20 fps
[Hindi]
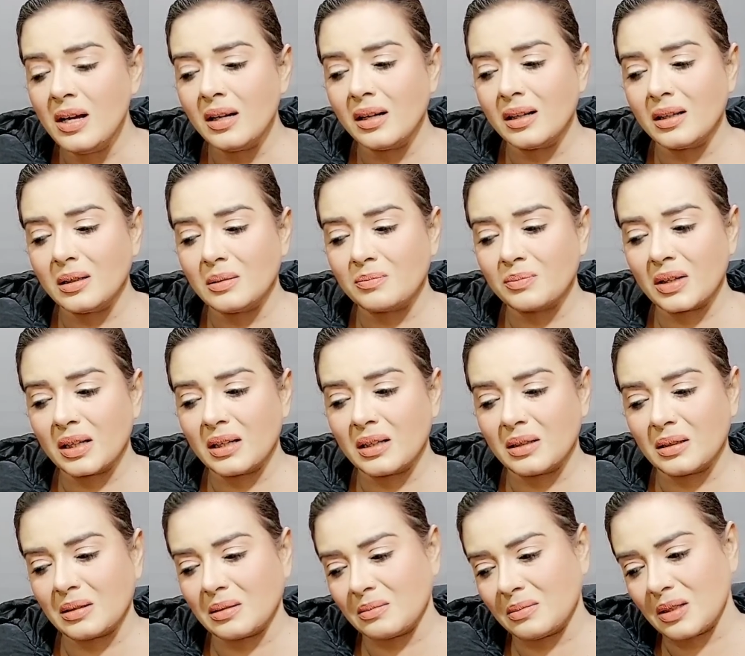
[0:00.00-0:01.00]

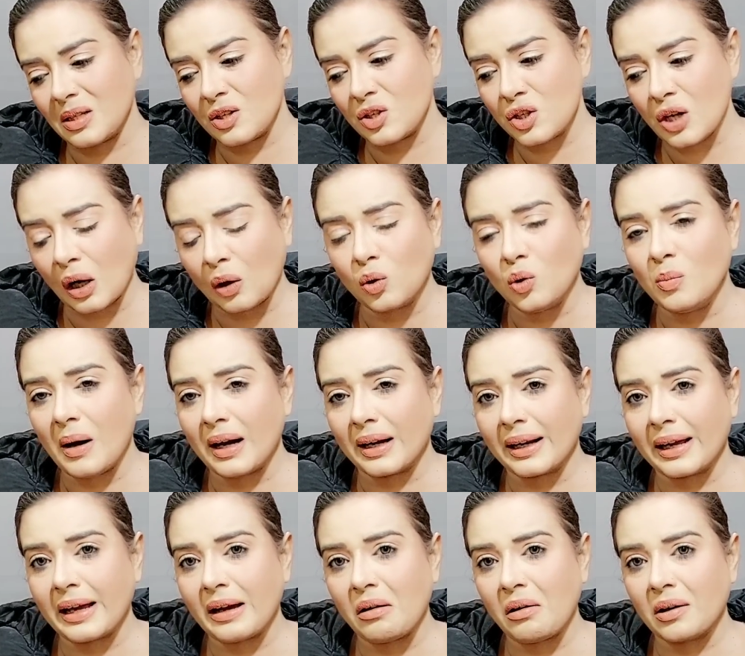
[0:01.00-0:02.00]
चाकू
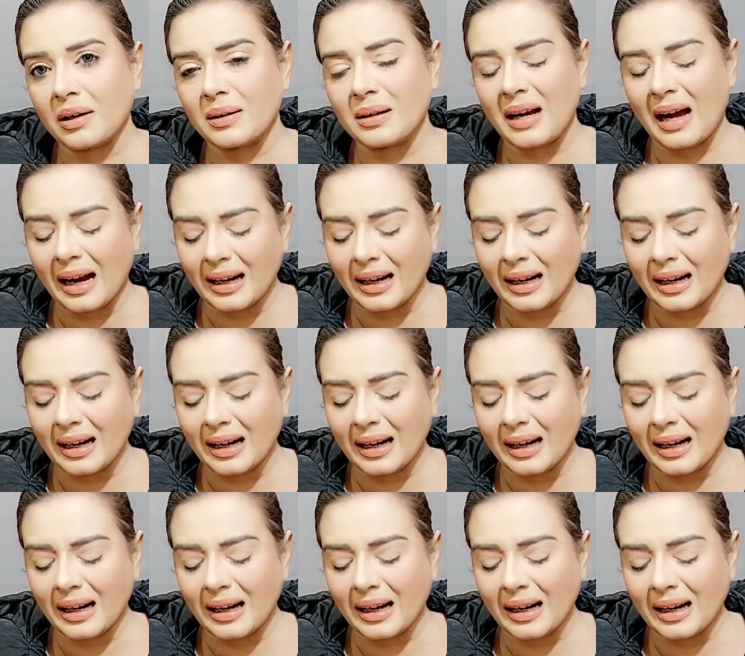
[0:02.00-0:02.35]
मारा है और